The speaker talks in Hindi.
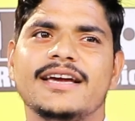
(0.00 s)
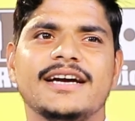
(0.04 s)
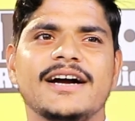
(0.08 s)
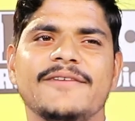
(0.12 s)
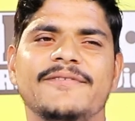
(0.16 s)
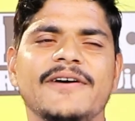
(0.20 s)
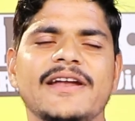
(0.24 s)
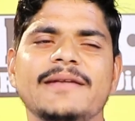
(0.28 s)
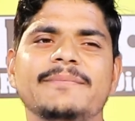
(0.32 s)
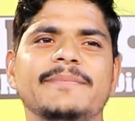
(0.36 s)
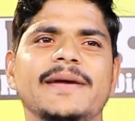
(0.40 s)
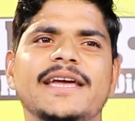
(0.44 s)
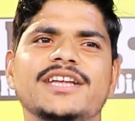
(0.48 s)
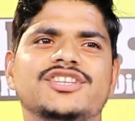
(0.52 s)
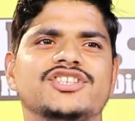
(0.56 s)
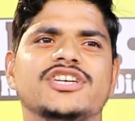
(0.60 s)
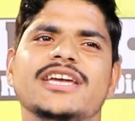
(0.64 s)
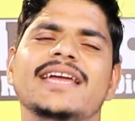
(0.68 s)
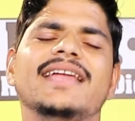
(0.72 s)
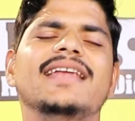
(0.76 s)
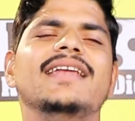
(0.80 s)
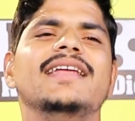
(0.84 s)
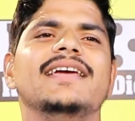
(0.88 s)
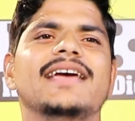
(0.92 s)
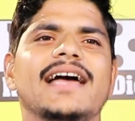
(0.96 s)
कफन भी
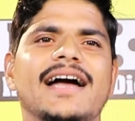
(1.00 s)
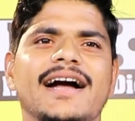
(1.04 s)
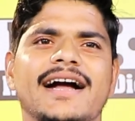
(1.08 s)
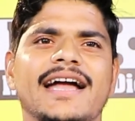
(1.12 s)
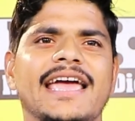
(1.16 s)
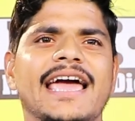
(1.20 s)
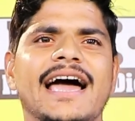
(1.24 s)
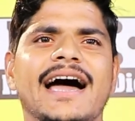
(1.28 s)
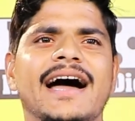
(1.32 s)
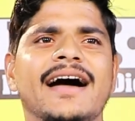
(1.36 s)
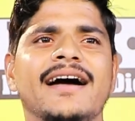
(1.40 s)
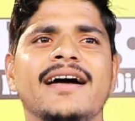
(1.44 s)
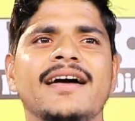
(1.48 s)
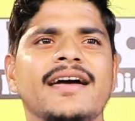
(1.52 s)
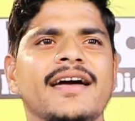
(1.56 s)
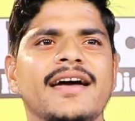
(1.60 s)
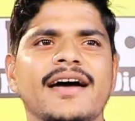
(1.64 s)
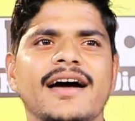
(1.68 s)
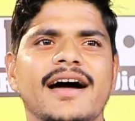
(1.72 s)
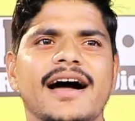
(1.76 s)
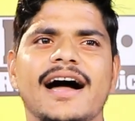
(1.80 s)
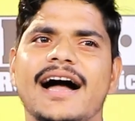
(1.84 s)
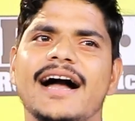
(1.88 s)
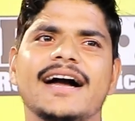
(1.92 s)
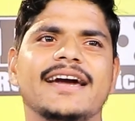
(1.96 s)
छीन लिया गया
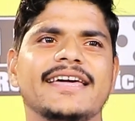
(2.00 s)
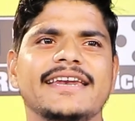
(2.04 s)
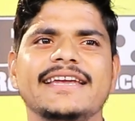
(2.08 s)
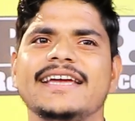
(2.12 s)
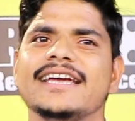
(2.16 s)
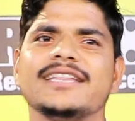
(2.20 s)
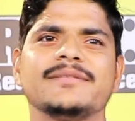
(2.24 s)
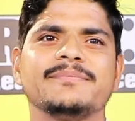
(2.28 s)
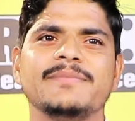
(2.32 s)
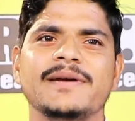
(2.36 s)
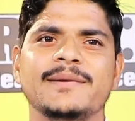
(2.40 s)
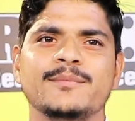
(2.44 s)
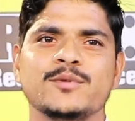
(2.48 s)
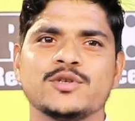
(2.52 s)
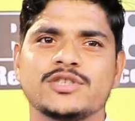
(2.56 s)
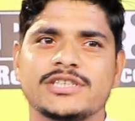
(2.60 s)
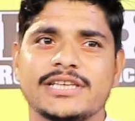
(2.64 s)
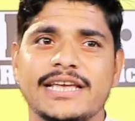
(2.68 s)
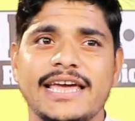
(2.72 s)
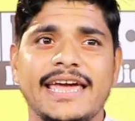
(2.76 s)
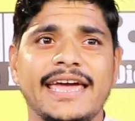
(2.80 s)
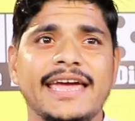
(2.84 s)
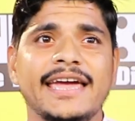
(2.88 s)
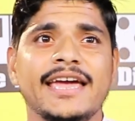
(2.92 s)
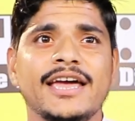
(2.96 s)
आखिरियत में
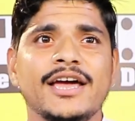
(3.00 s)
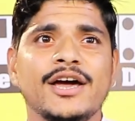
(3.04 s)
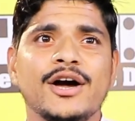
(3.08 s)
मुझसे